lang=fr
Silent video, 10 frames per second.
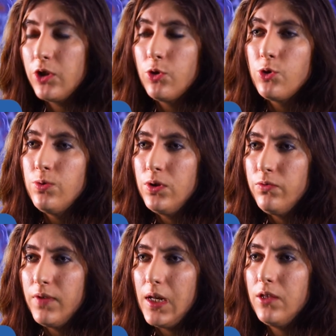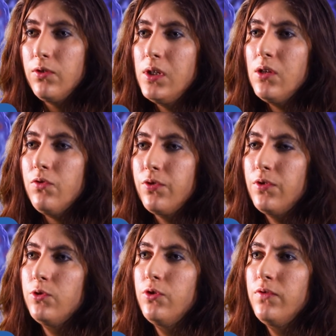j'introduis le nouvel atelier en
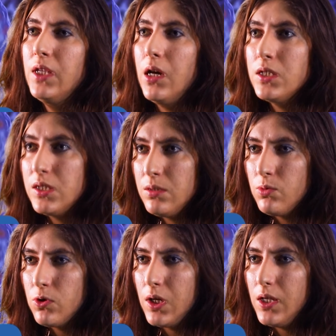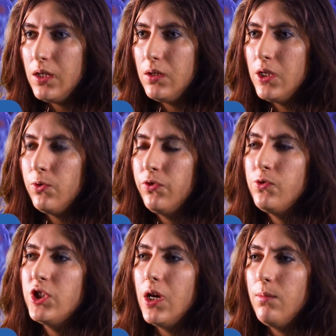faisant deviner un des mots-clés liés au
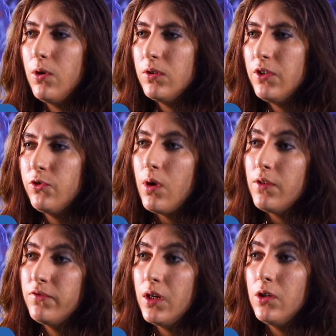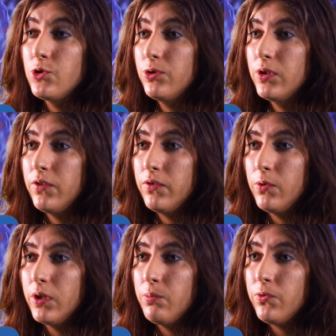sujet abordé, soit via un jeu de
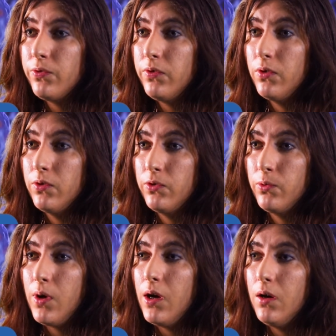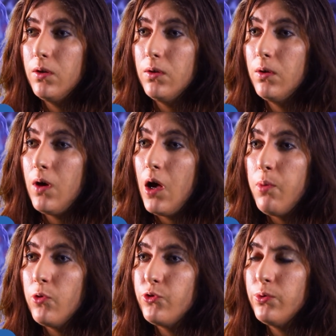questions-réponses, soit euh, un
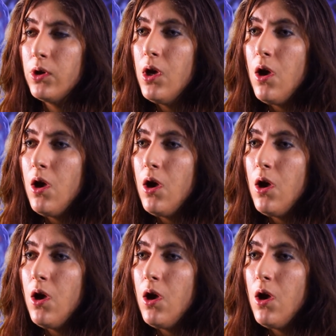pendu.